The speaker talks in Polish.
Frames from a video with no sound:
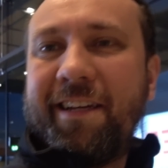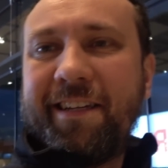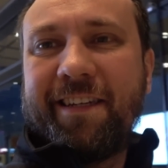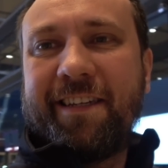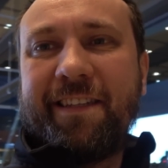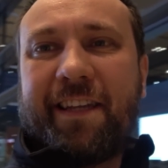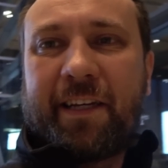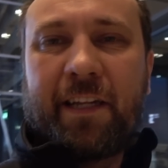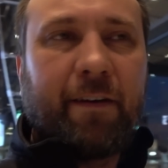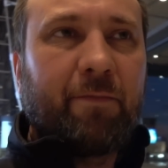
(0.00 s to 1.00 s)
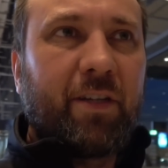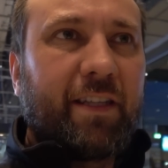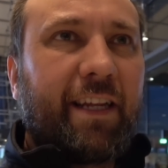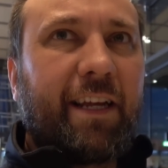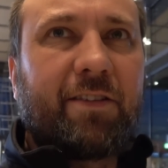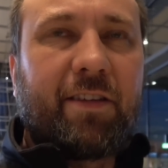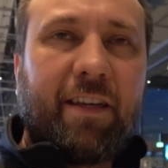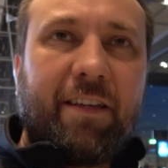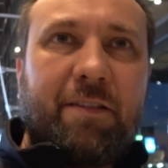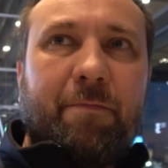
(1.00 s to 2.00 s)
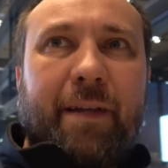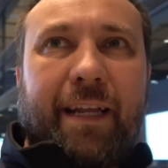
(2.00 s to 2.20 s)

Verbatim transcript: E, nagrywam się teraz e, z,